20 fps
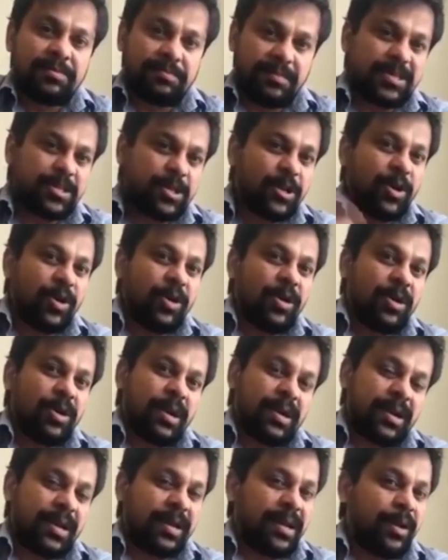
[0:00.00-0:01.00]
మధ్యలో
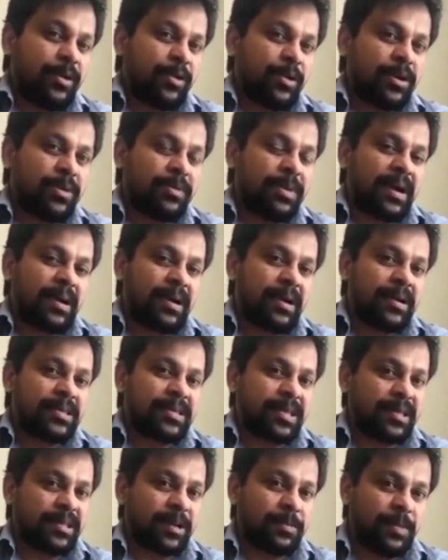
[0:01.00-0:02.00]
అంటే నేను కూడా మాట్లాడిన
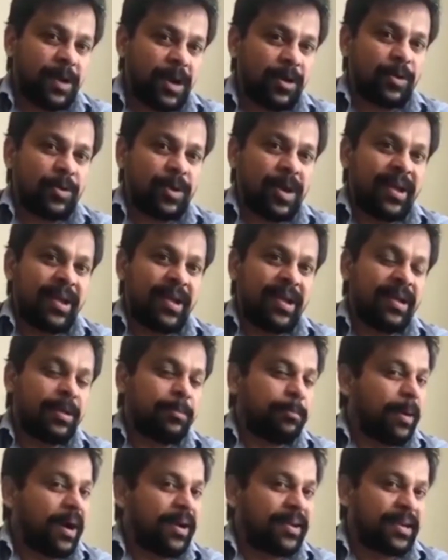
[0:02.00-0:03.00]
సందర్భాలు ఉన్నాయి కానీ
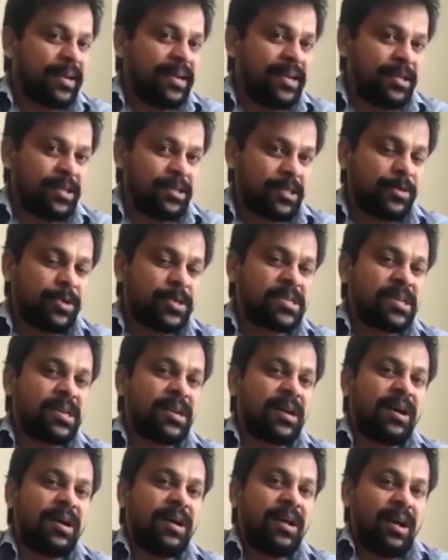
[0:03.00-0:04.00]
పార్టీ నుంచి వచ్చిన
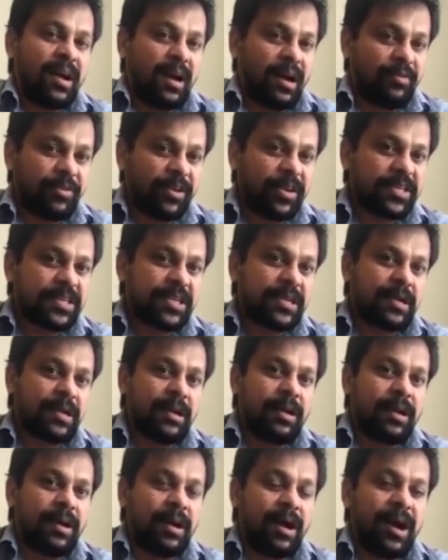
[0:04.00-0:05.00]
అఫీషియల్
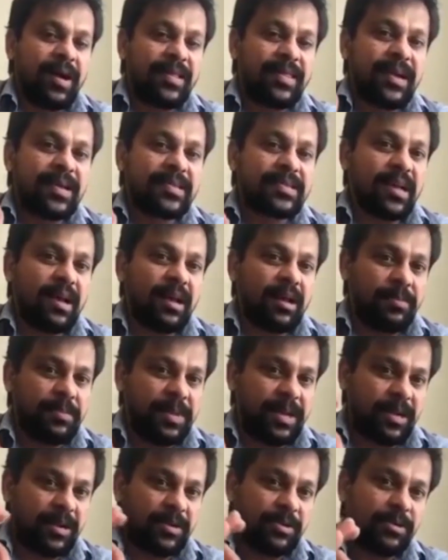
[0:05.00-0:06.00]
ఆదేశాల
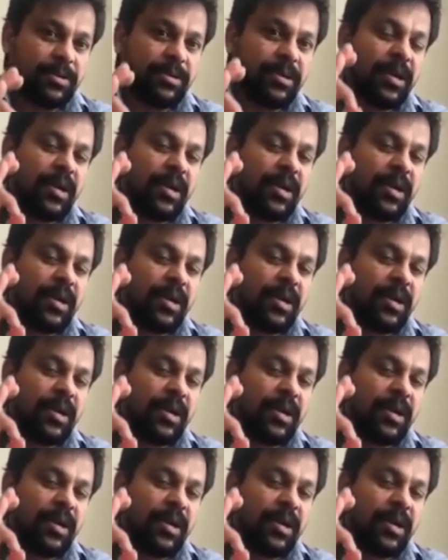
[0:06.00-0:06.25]
మేరకు